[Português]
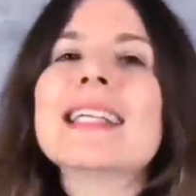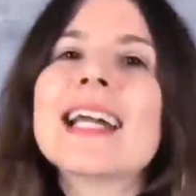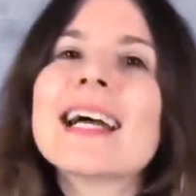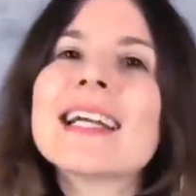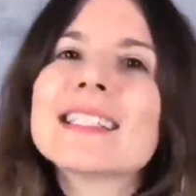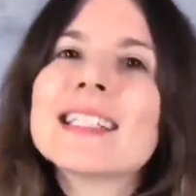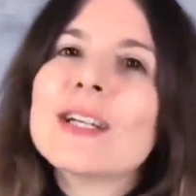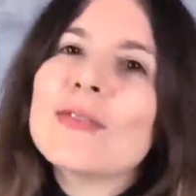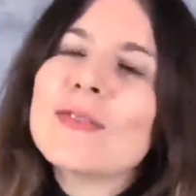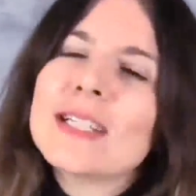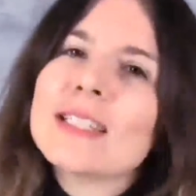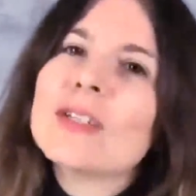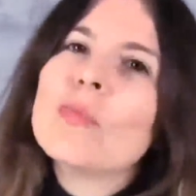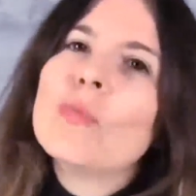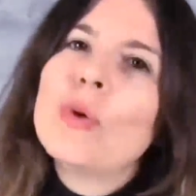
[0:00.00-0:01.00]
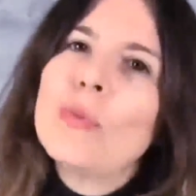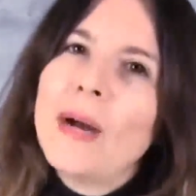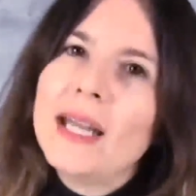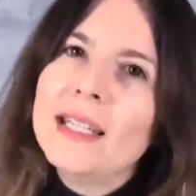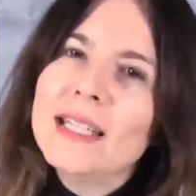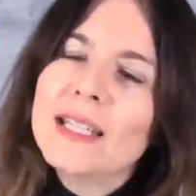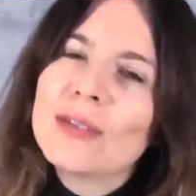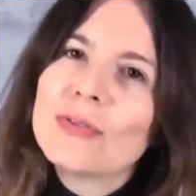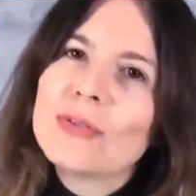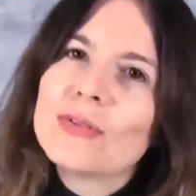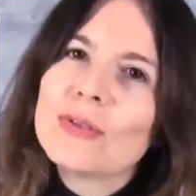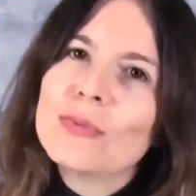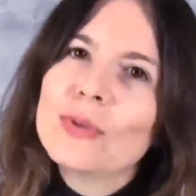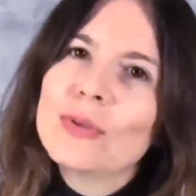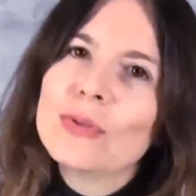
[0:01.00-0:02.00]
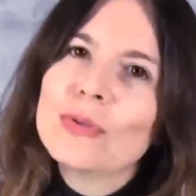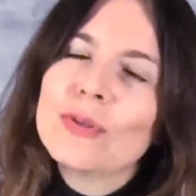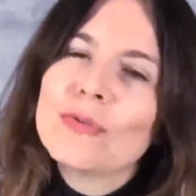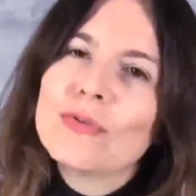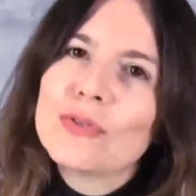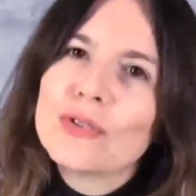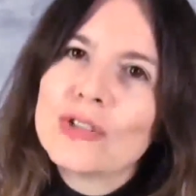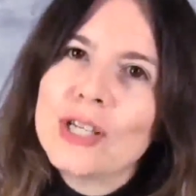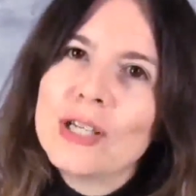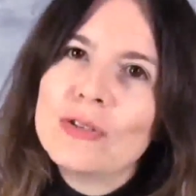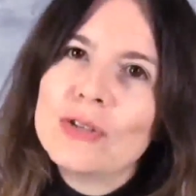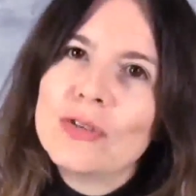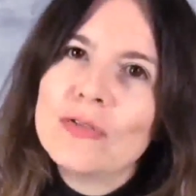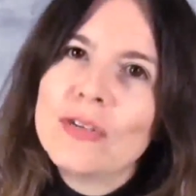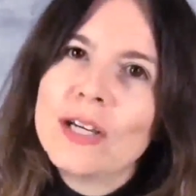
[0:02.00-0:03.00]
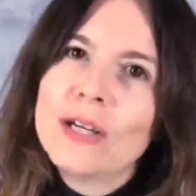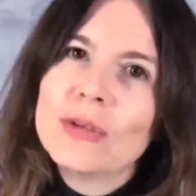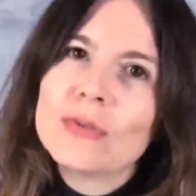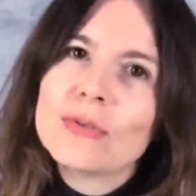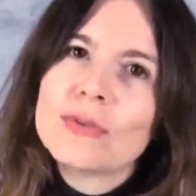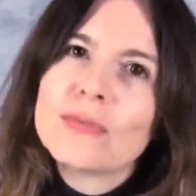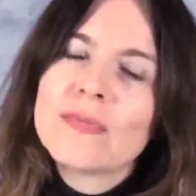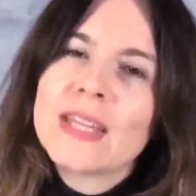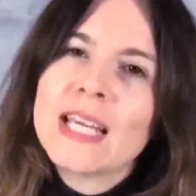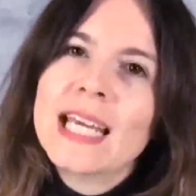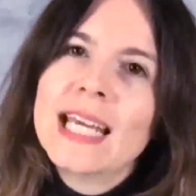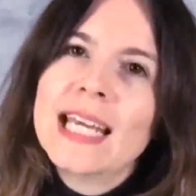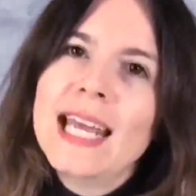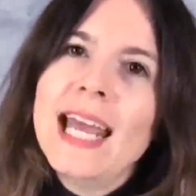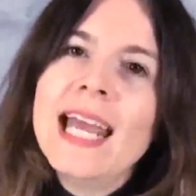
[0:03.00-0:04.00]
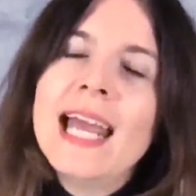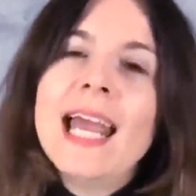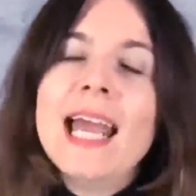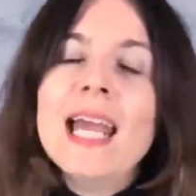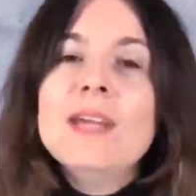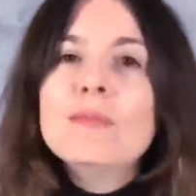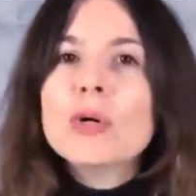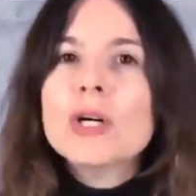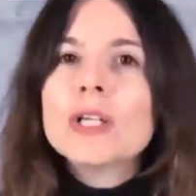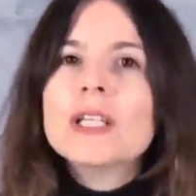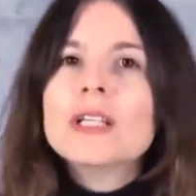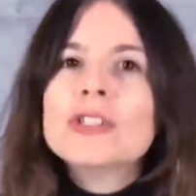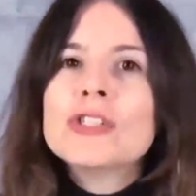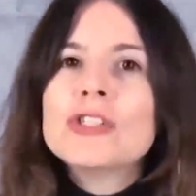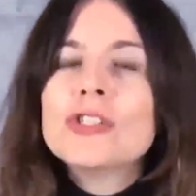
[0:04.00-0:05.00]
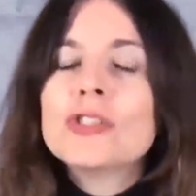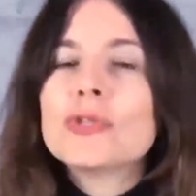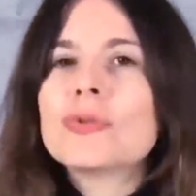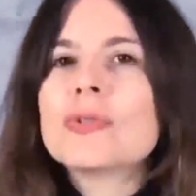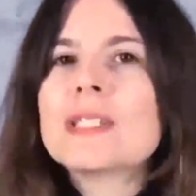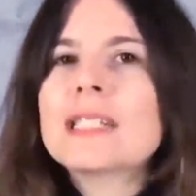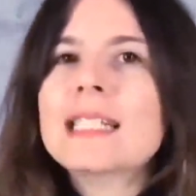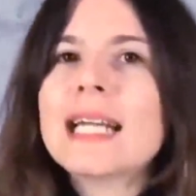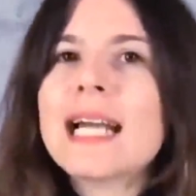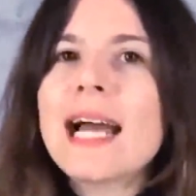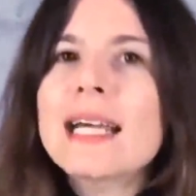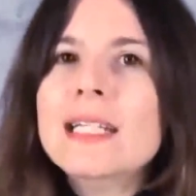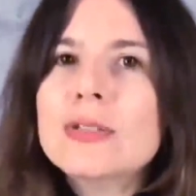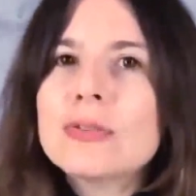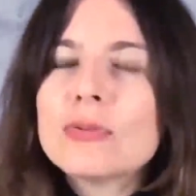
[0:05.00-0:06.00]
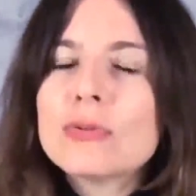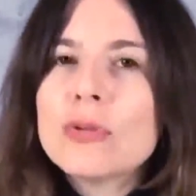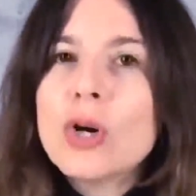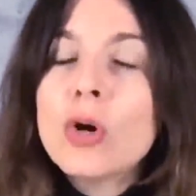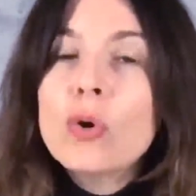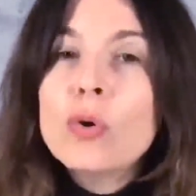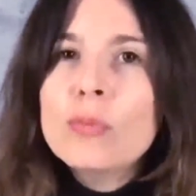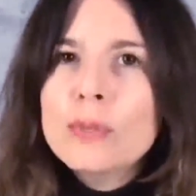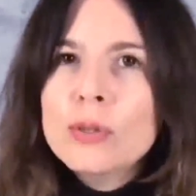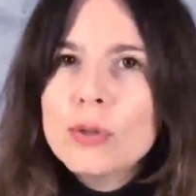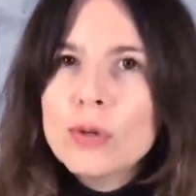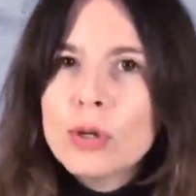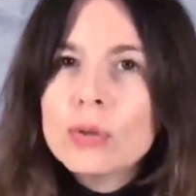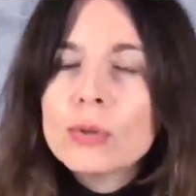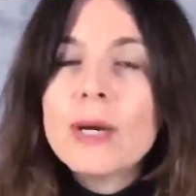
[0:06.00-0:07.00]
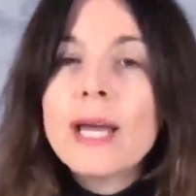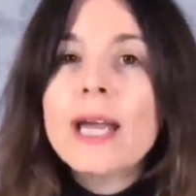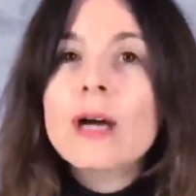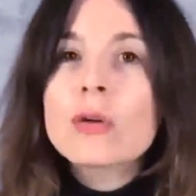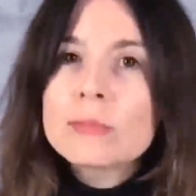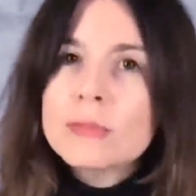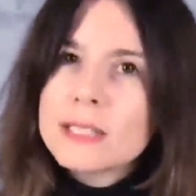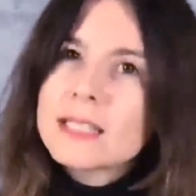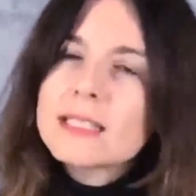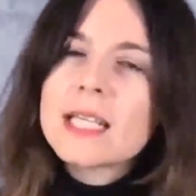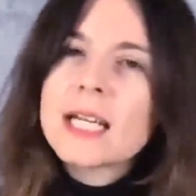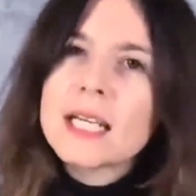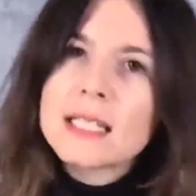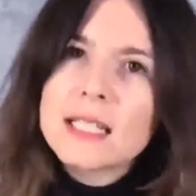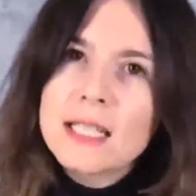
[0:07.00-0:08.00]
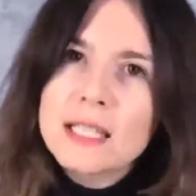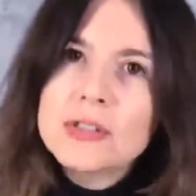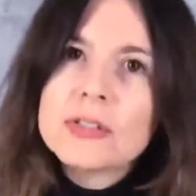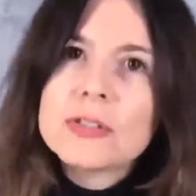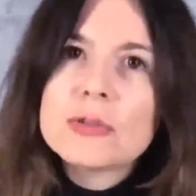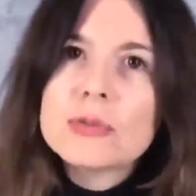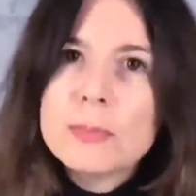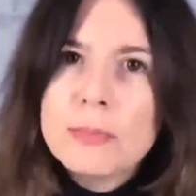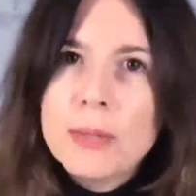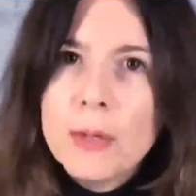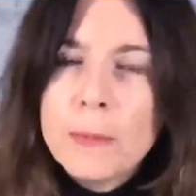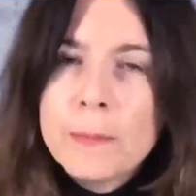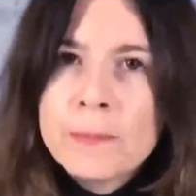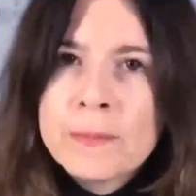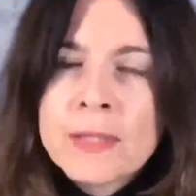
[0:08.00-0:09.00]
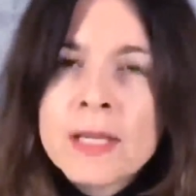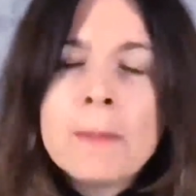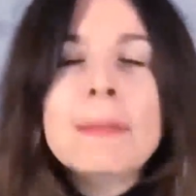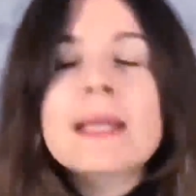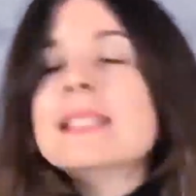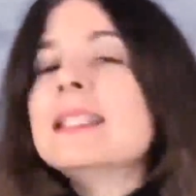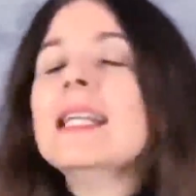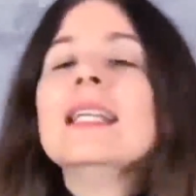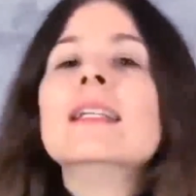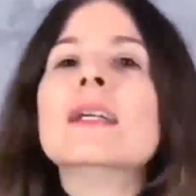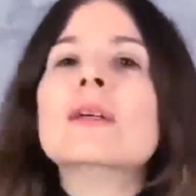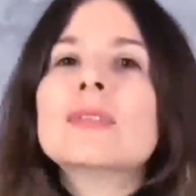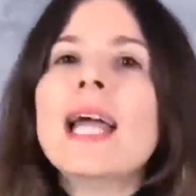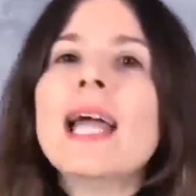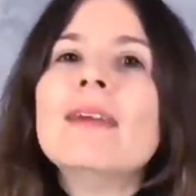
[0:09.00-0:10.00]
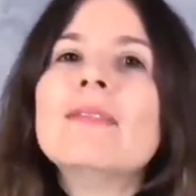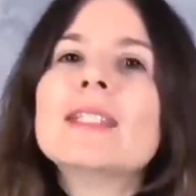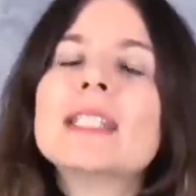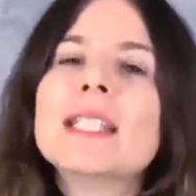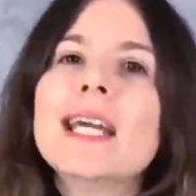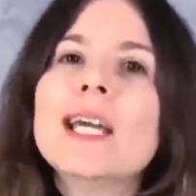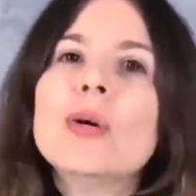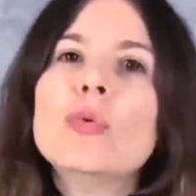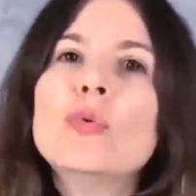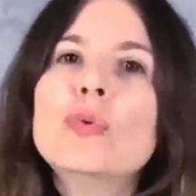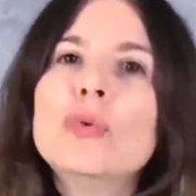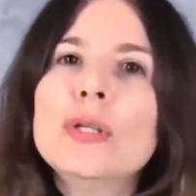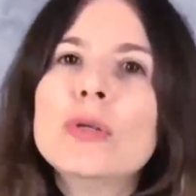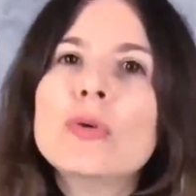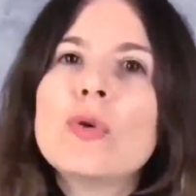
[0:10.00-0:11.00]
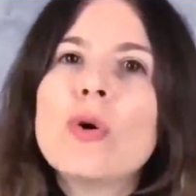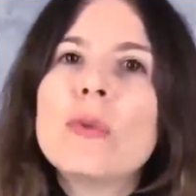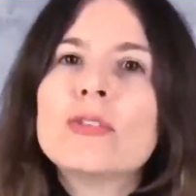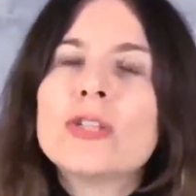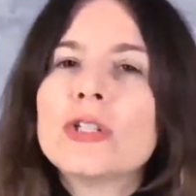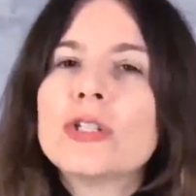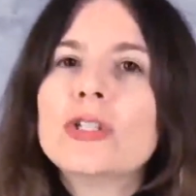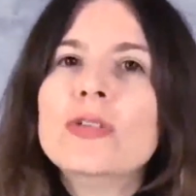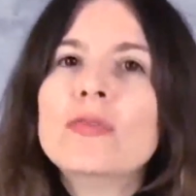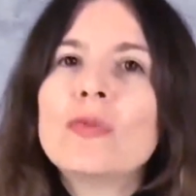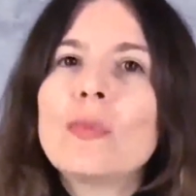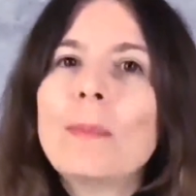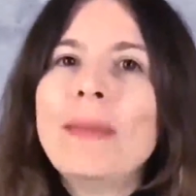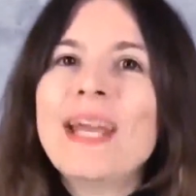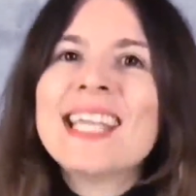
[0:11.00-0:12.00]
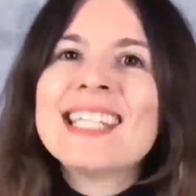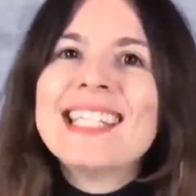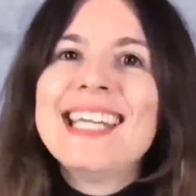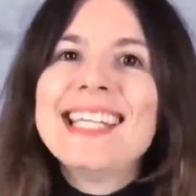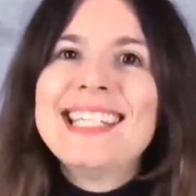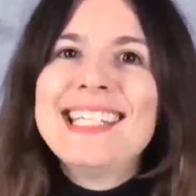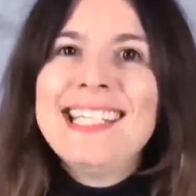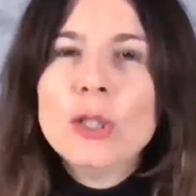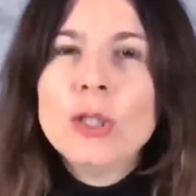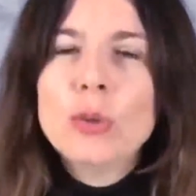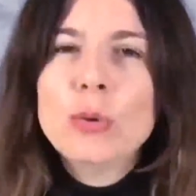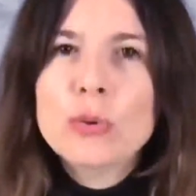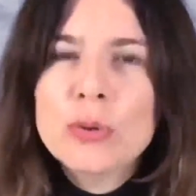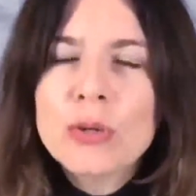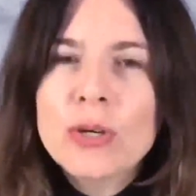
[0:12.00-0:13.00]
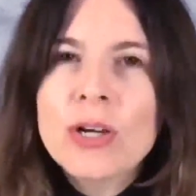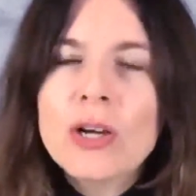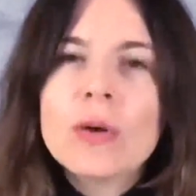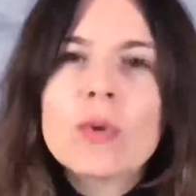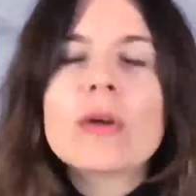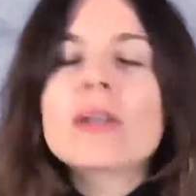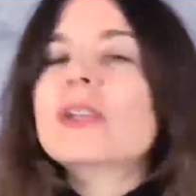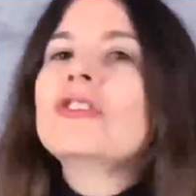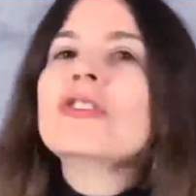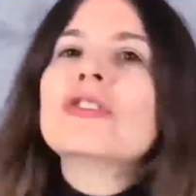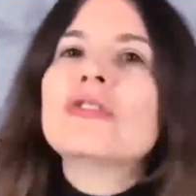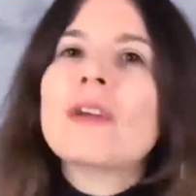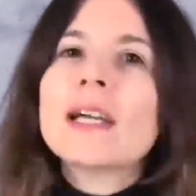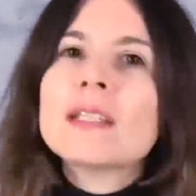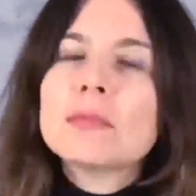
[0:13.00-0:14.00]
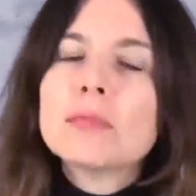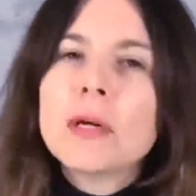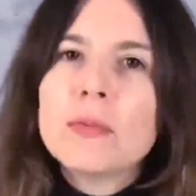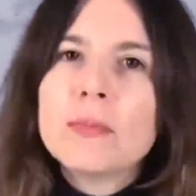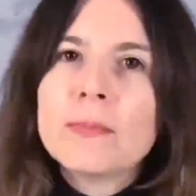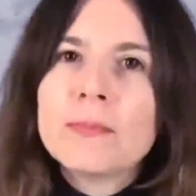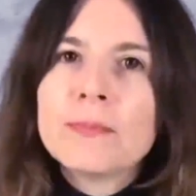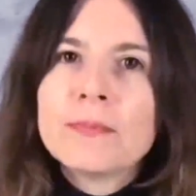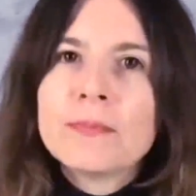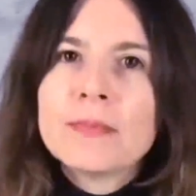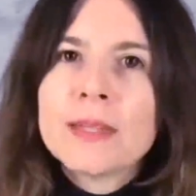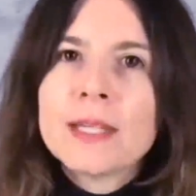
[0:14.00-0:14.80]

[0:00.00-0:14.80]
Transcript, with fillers: Será que você não vai ser um bom padeiro se o seu miolo não for cheio de alvéolos? Né? É importante a gente considerar isso. O miolo é uma das características do pão, mas ele não deve ser o único objetivo perseguido quando a gente faz pão,